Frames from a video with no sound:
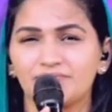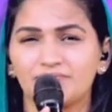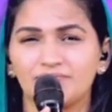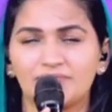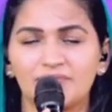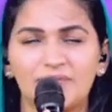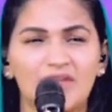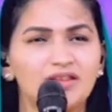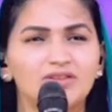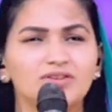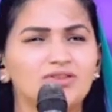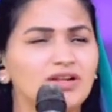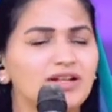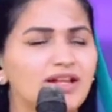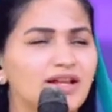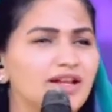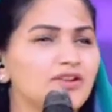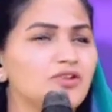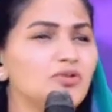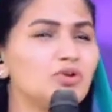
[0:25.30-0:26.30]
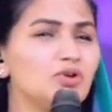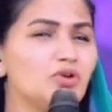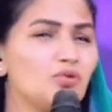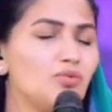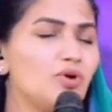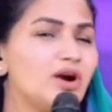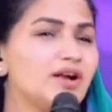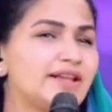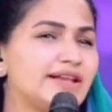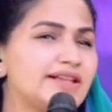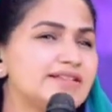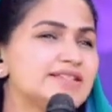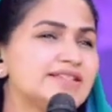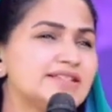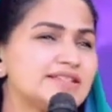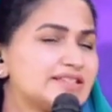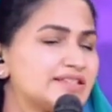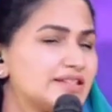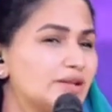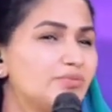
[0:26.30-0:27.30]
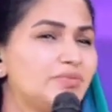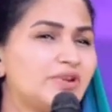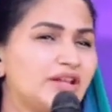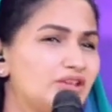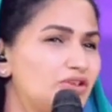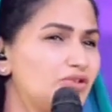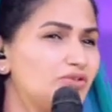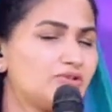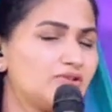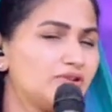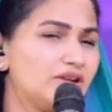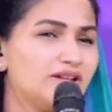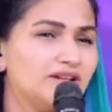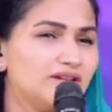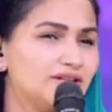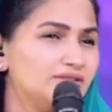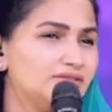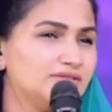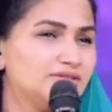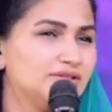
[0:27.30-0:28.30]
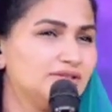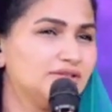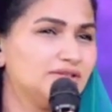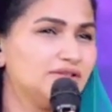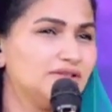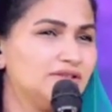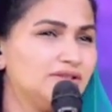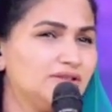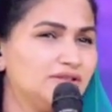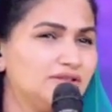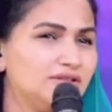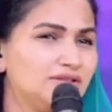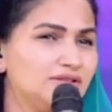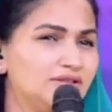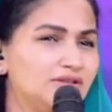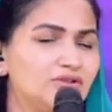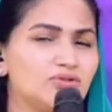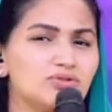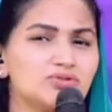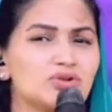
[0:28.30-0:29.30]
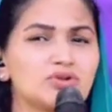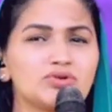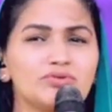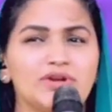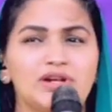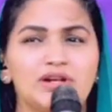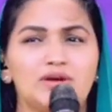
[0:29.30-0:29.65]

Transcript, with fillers: ఎందుకంటే ఐ డోంట్ నో వాట్ ఎల్స్ ఇస్ టెంప్టింగ్ యూ టుడే ఈరోజు ఒకవేళ